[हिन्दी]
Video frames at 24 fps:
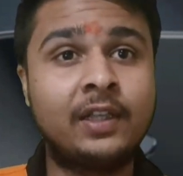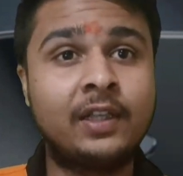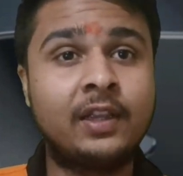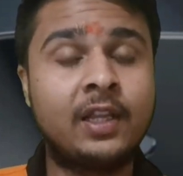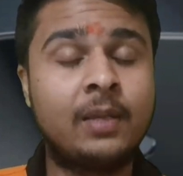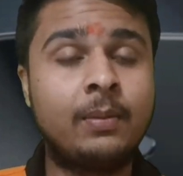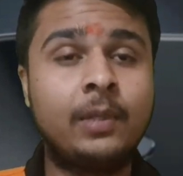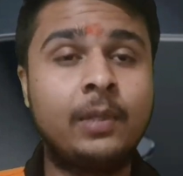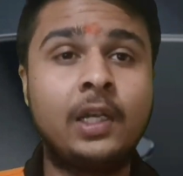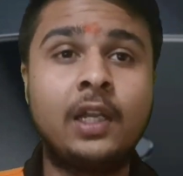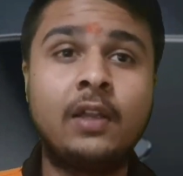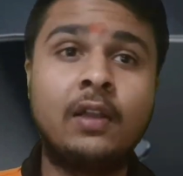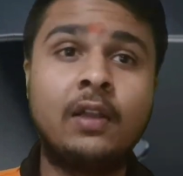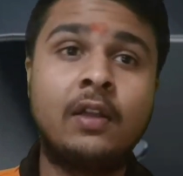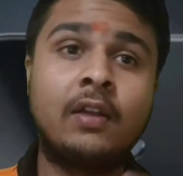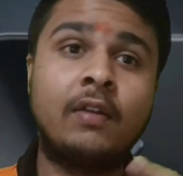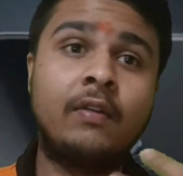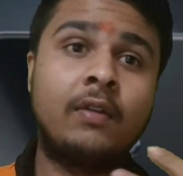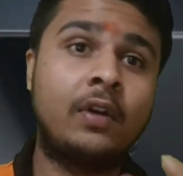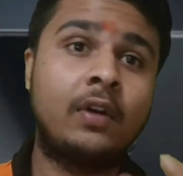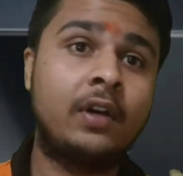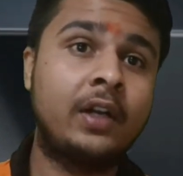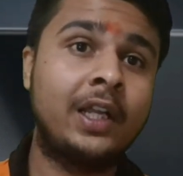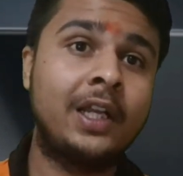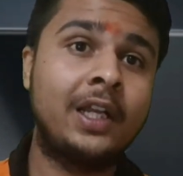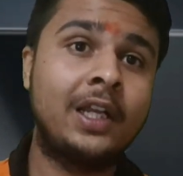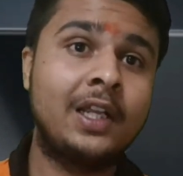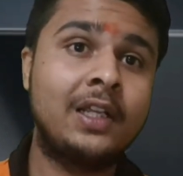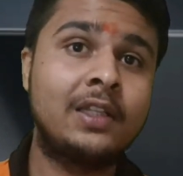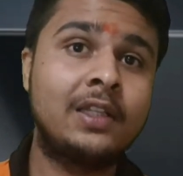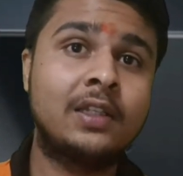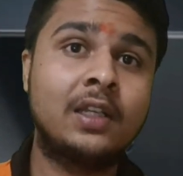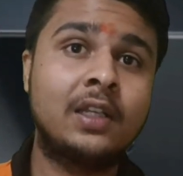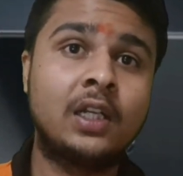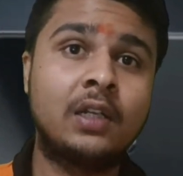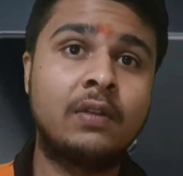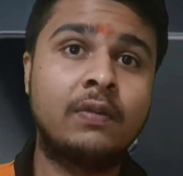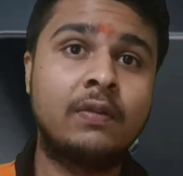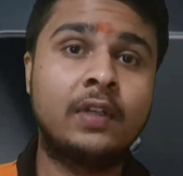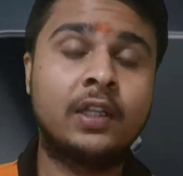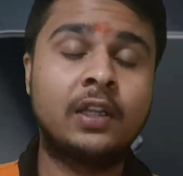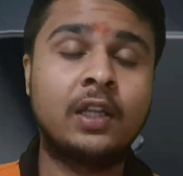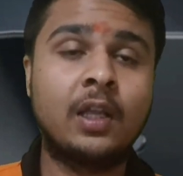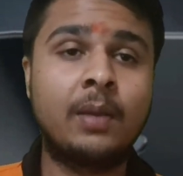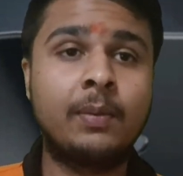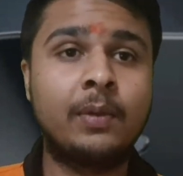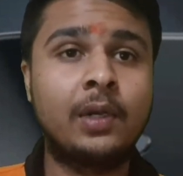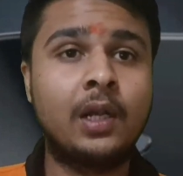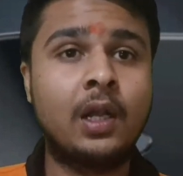कितने मिले और डेली इंसेंटिव कितना